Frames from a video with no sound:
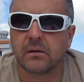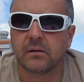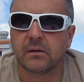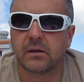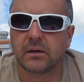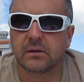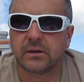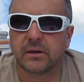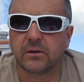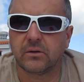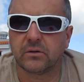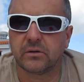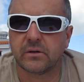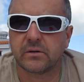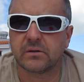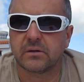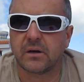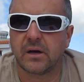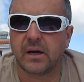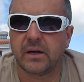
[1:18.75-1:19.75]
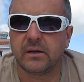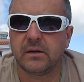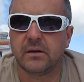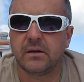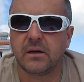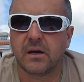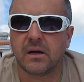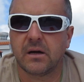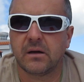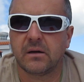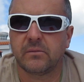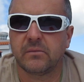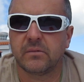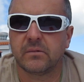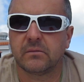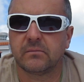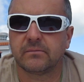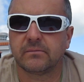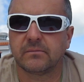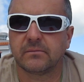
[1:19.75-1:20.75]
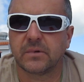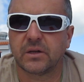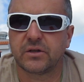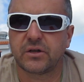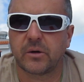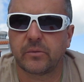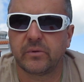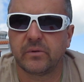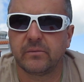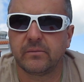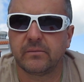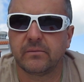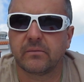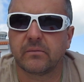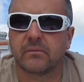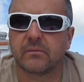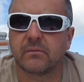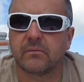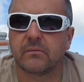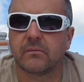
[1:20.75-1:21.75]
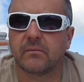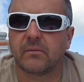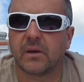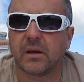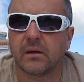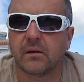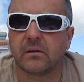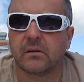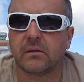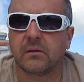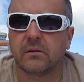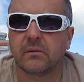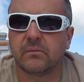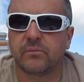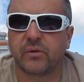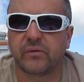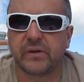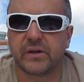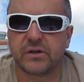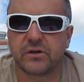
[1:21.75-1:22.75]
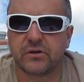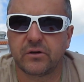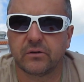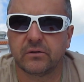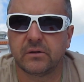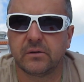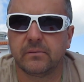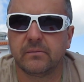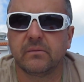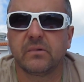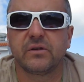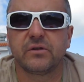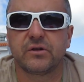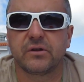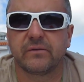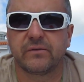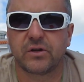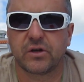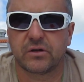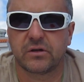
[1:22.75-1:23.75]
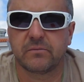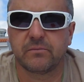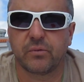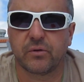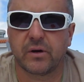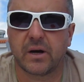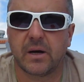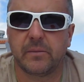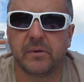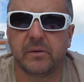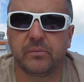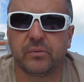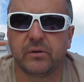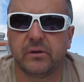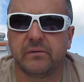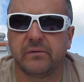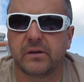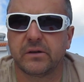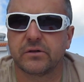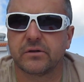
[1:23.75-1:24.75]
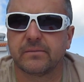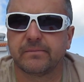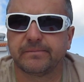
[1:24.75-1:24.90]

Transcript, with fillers: Dlatego, drodzy kochani, ja chciałbym y, powiedzieć o tym w dzisiejszym programie, ponieważ